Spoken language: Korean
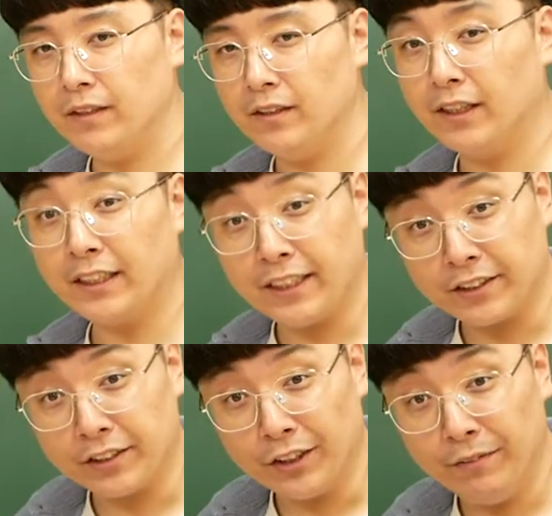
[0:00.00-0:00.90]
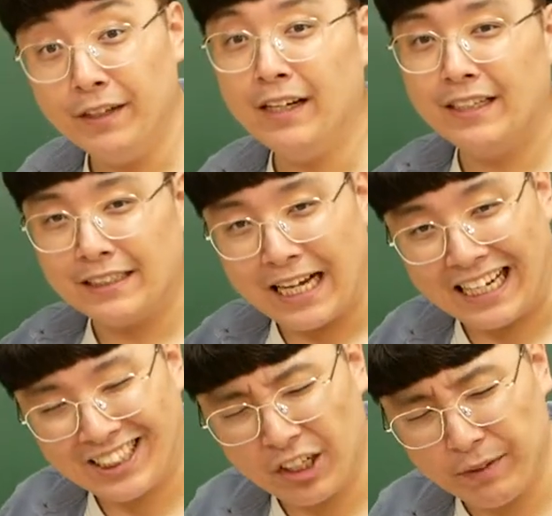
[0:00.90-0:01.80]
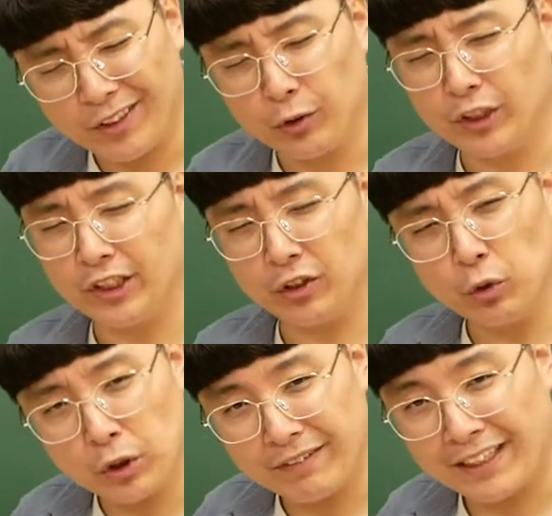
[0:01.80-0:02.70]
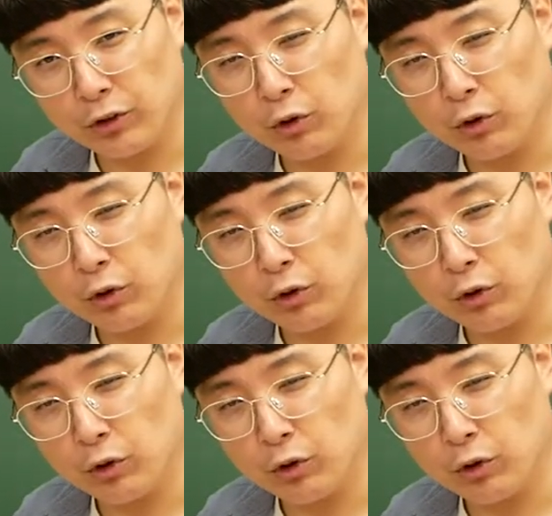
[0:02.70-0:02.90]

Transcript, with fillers: 여기까지 되셨죠? 자, 그러면 여기서 이제 조금 난이도를